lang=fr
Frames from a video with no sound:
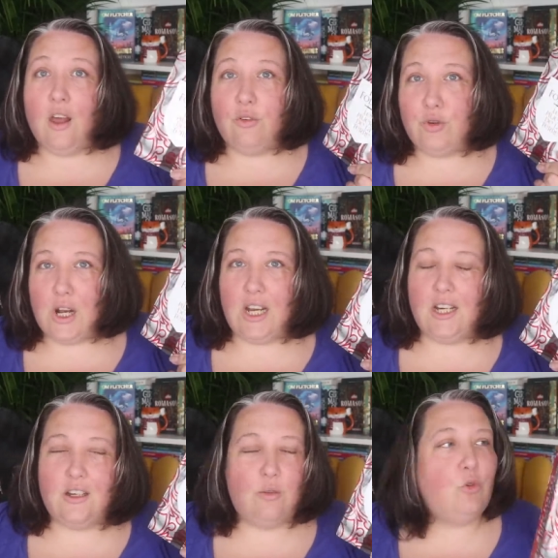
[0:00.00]

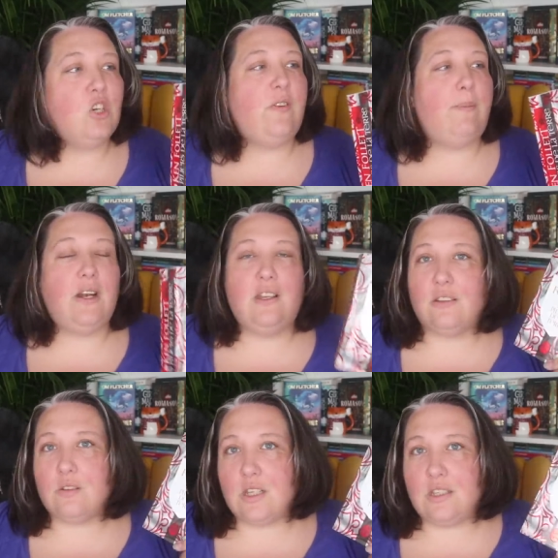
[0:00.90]
Voilà, moi je vais pas le lire
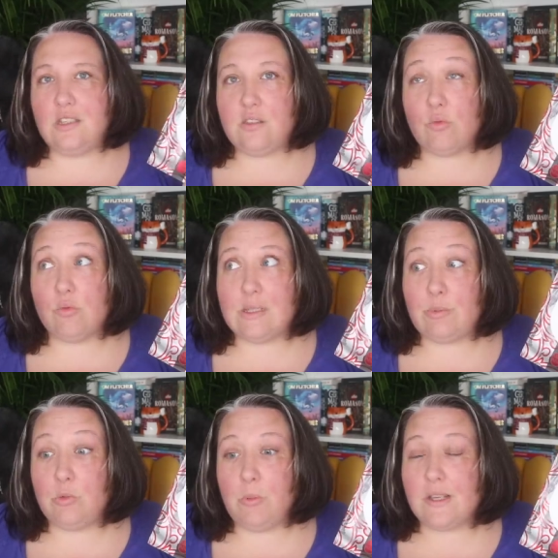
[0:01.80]
dans cette édition, tout
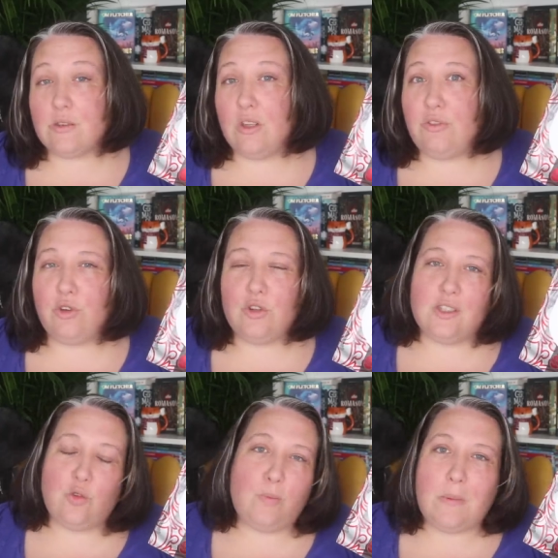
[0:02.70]
simplement parce que les feuilles,
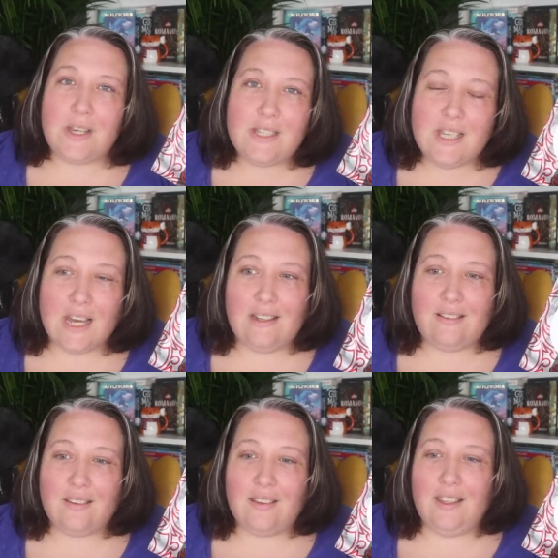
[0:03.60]
c'est du papier à
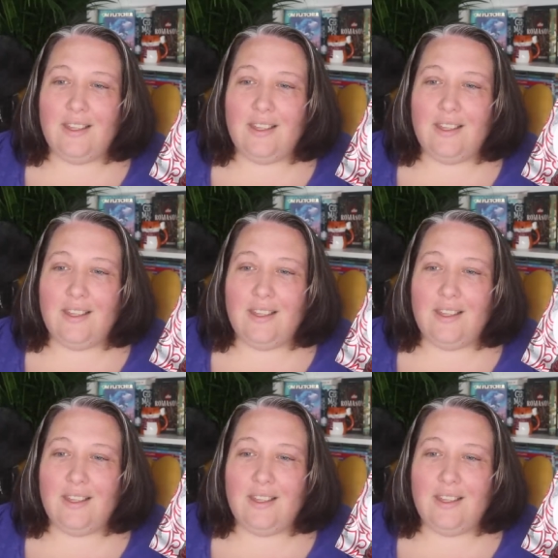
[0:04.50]
cigarette et